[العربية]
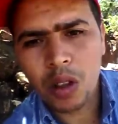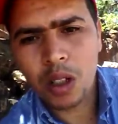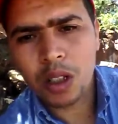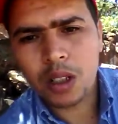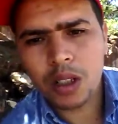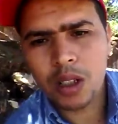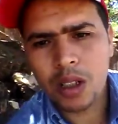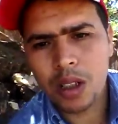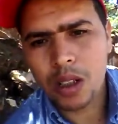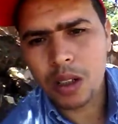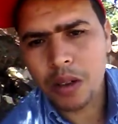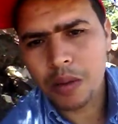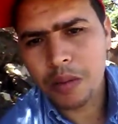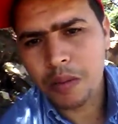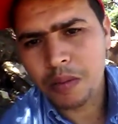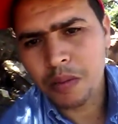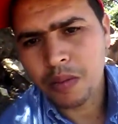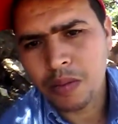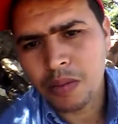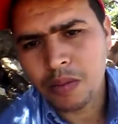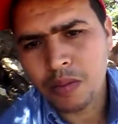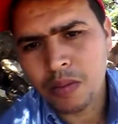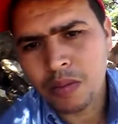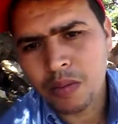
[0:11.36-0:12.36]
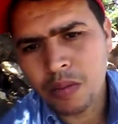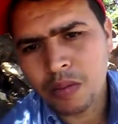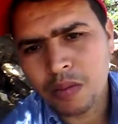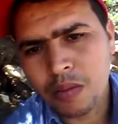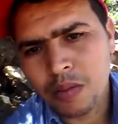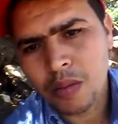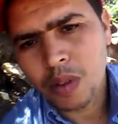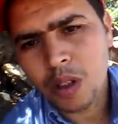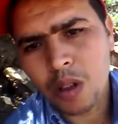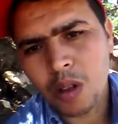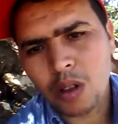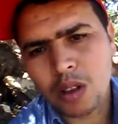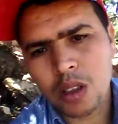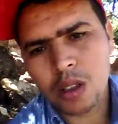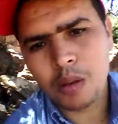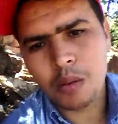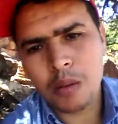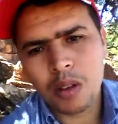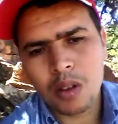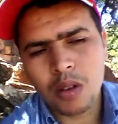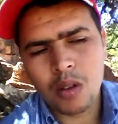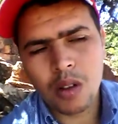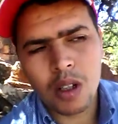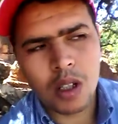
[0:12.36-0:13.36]
وحديثا
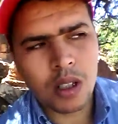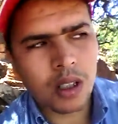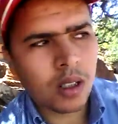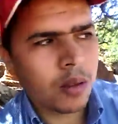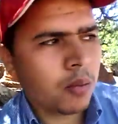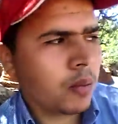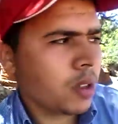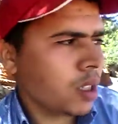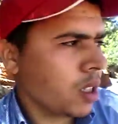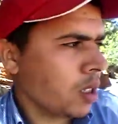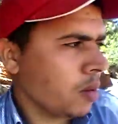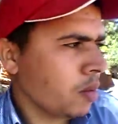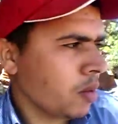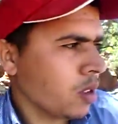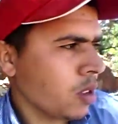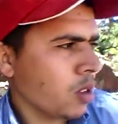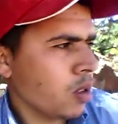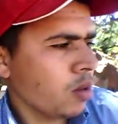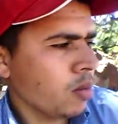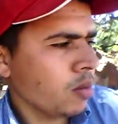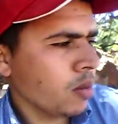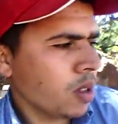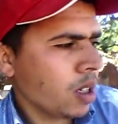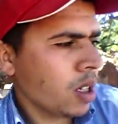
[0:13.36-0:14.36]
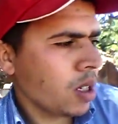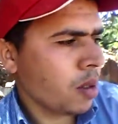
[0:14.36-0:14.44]
وأتمنى منكم